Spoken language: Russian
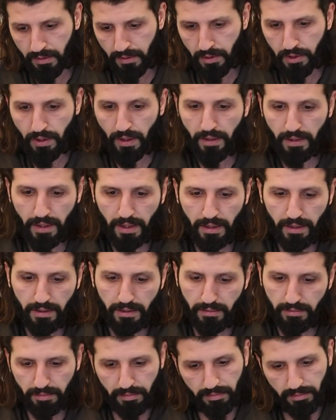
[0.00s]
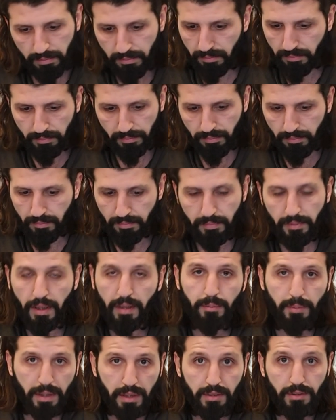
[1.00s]
Иншаллах,
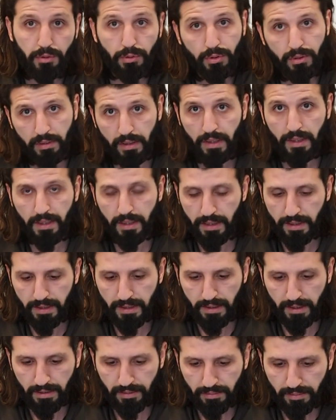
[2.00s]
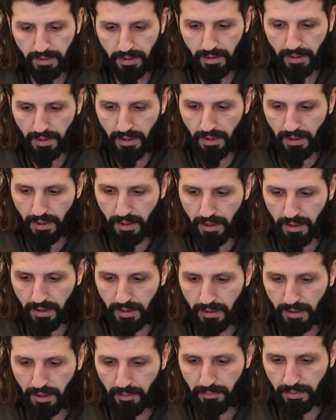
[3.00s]
нормализуется до конца.
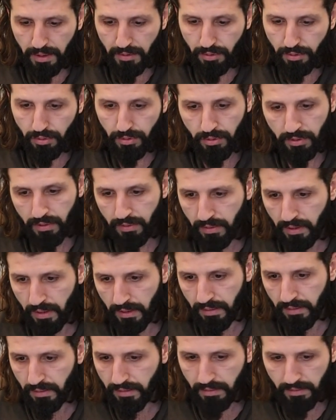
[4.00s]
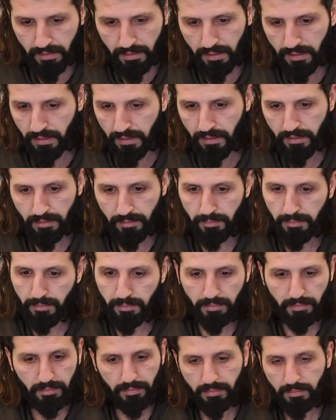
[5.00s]
Там начнется сейчас
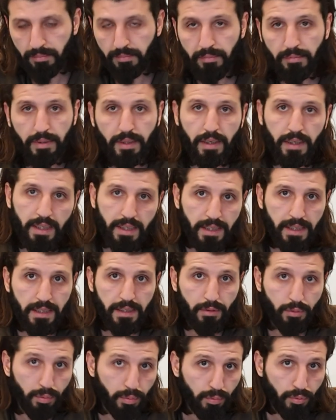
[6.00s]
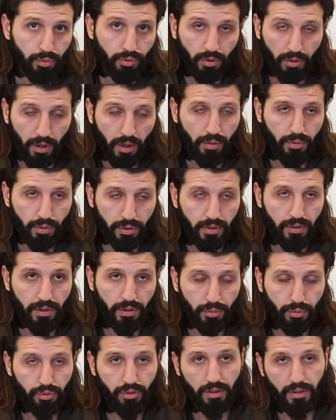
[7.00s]
кризис, думаю, что
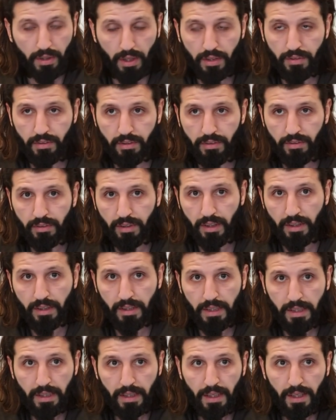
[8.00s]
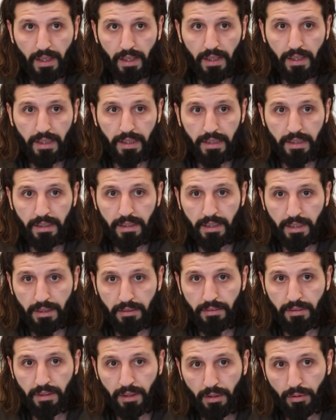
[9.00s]
какой-то уже начался. Из-за
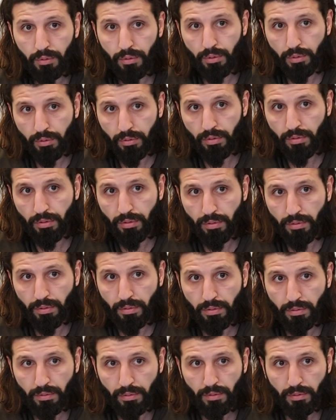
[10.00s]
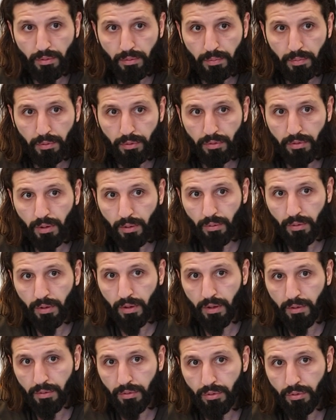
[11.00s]
этого народ, э, после того,
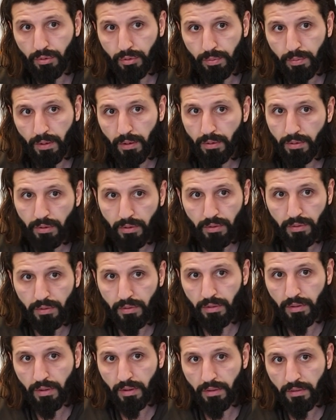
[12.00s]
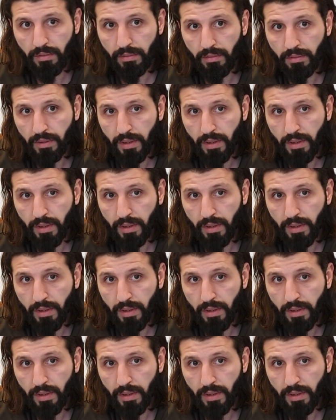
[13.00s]
как все успокоится,